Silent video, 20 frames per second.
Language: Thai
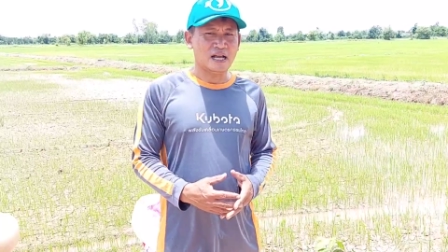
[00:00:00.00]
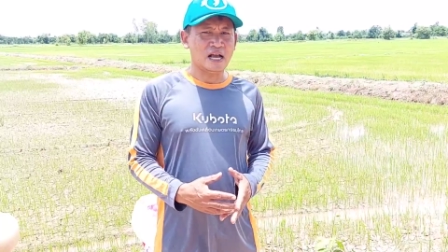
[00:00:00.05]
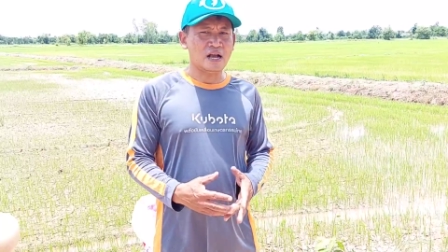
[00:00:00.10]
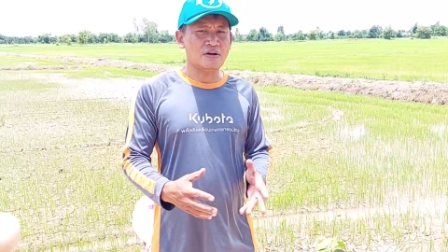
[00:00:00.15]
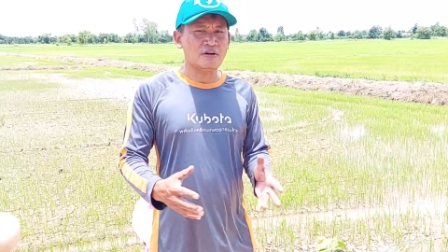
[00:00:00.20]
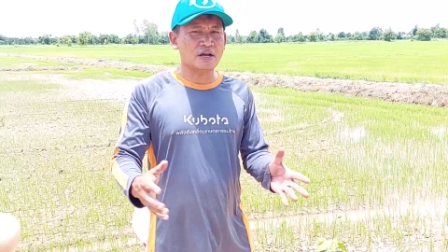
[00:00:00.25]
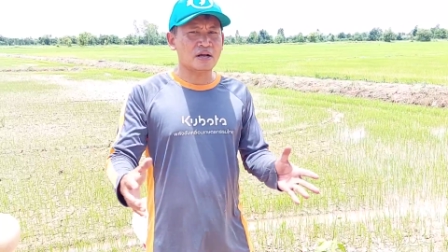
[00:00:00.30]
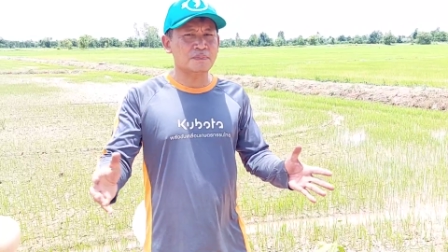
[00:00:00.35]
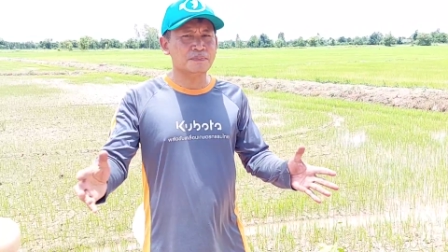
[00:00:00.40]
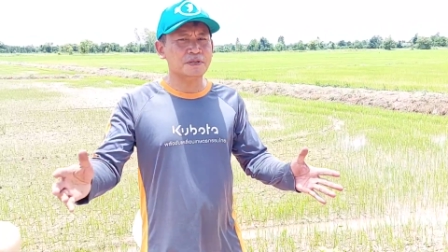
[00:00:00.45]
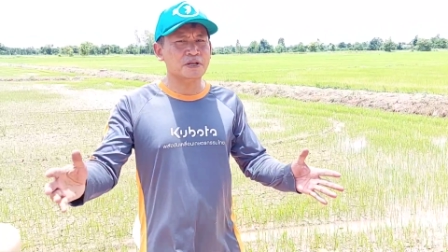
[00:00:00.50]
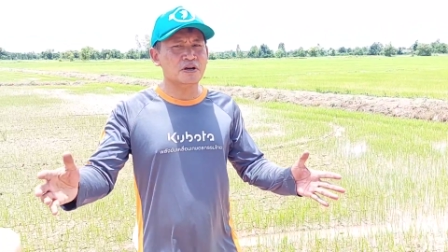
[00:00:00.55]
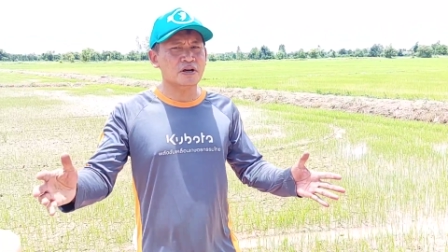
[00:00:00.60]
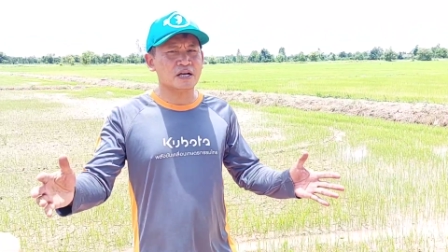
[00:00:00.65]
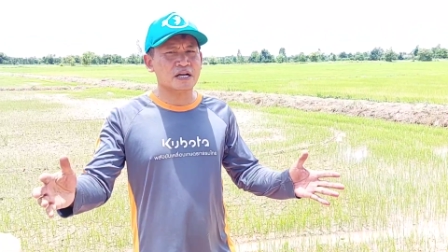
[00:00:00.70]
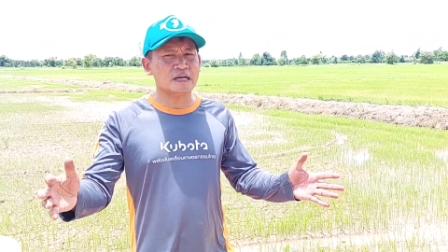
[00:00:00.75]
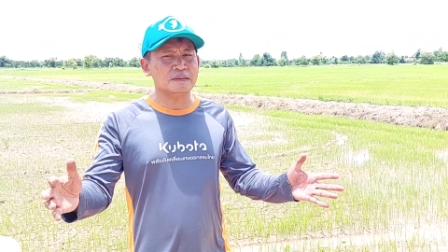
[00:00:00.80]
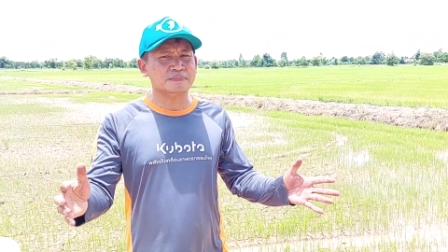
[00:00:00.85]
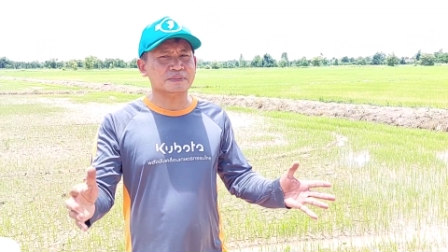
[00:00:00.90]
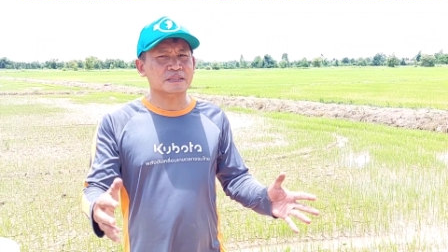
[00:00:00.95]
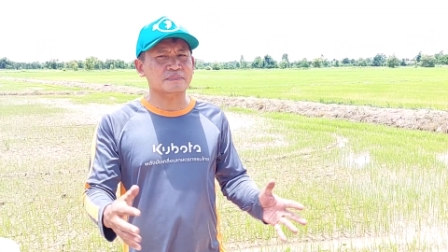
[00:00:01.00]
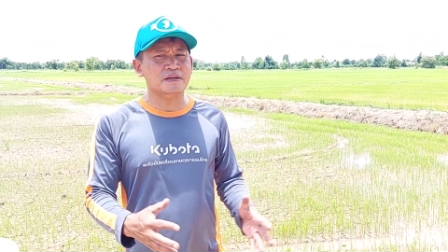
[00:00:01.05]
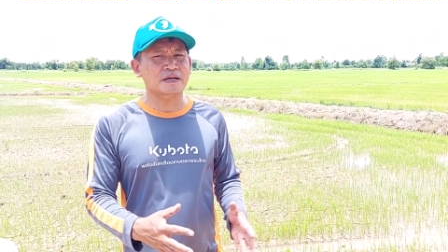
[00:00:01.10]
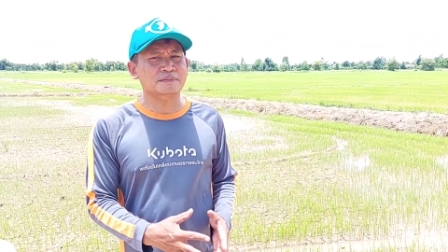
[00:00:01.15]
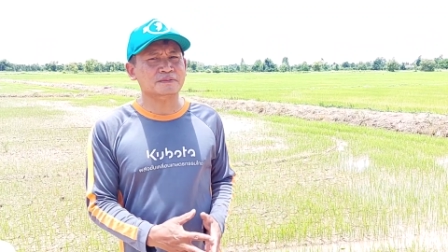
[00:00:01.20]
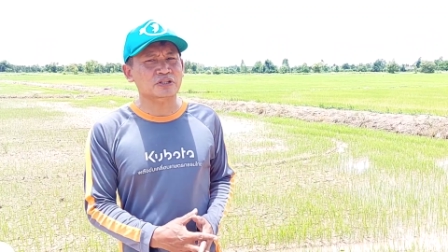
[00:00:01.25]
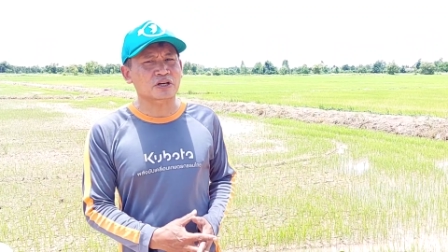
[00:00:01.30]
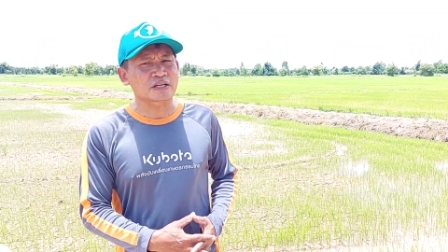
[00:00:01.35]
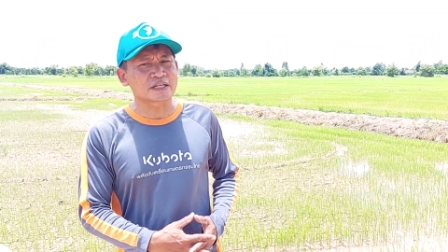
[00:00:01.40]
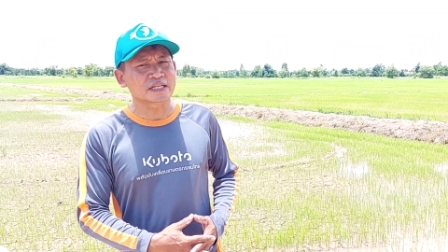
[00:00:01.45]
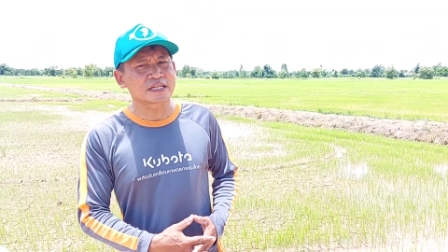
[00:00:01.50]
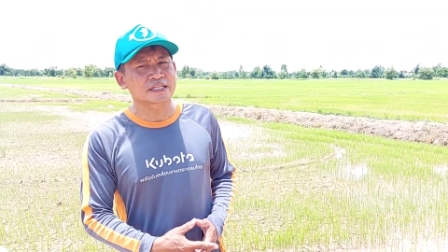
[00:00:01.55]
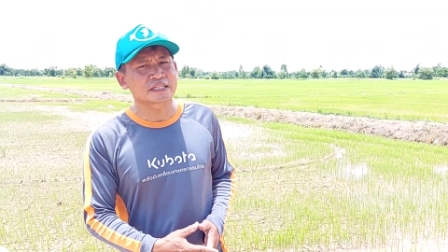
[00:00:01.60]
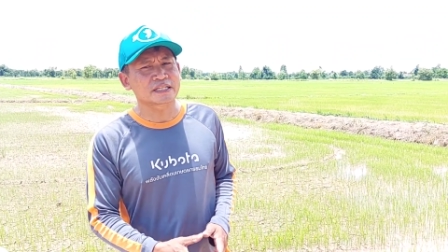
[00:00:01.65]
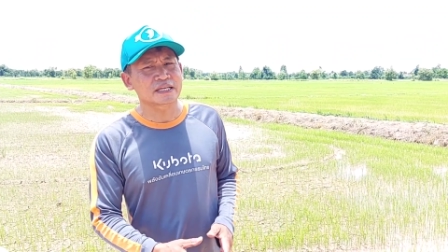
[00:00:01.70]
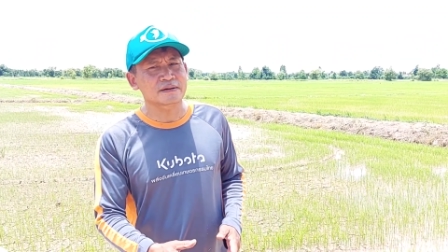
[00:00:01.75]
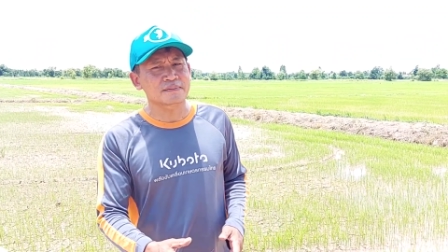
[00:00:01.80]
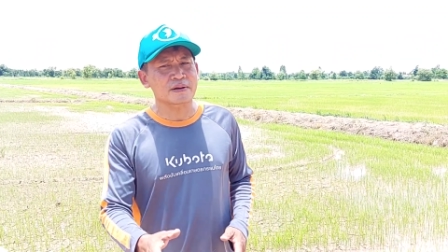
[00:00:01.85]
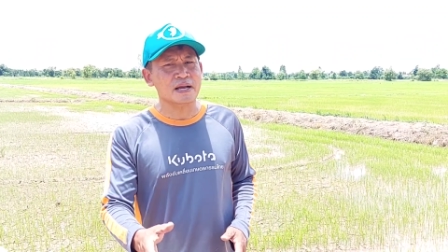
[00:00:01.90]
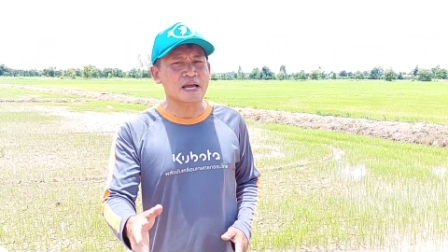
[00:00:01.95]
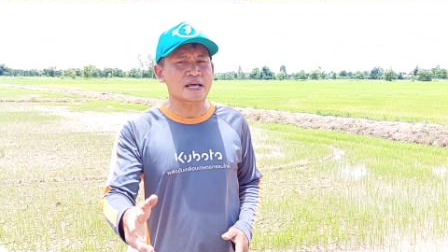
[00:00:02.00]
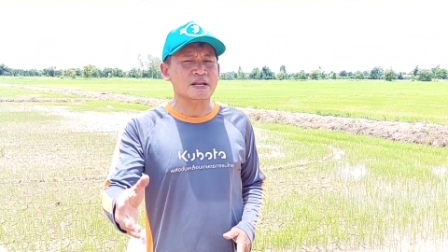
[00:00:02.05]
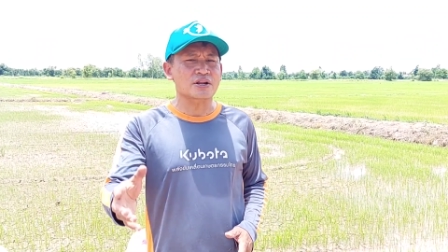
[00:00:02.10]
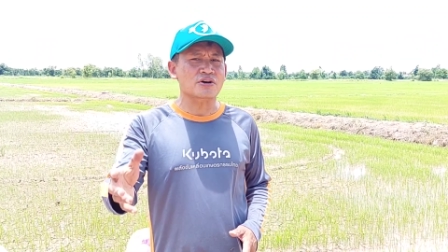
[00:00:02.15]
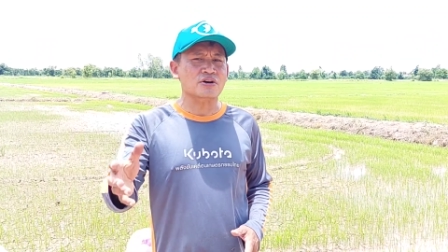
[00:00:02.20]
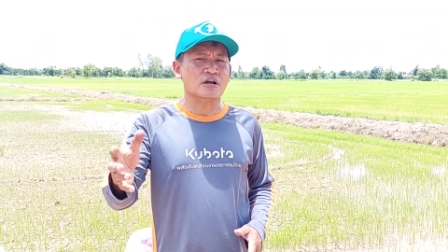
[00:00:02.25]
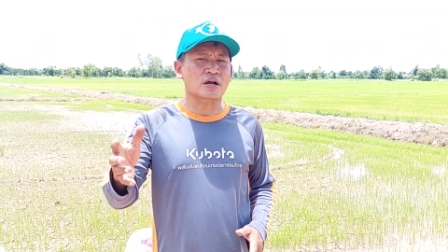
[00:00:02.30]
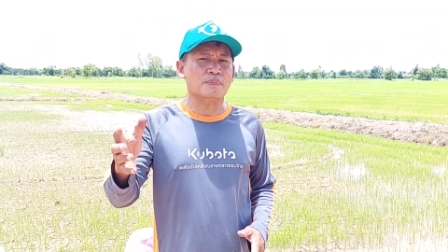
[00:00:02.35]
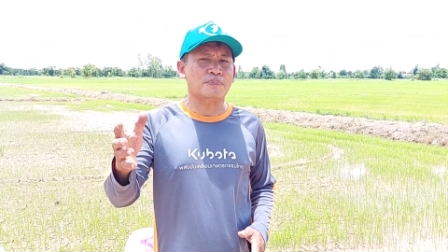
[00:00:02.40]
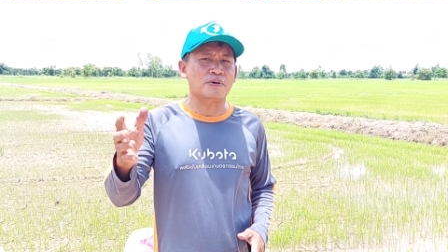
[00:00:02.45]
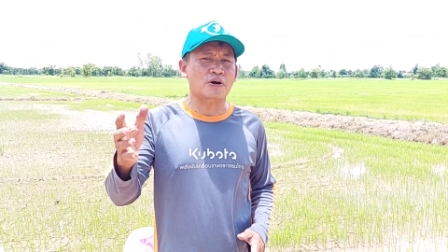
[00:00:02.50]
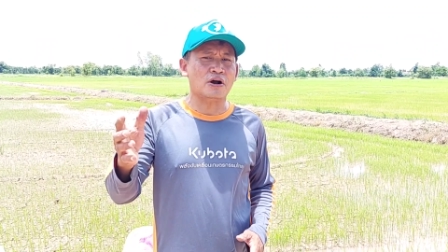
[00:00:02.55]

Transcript: เอาครับพี่น้องครับสำหรับตอนนี้ทีมงานเท่ากับ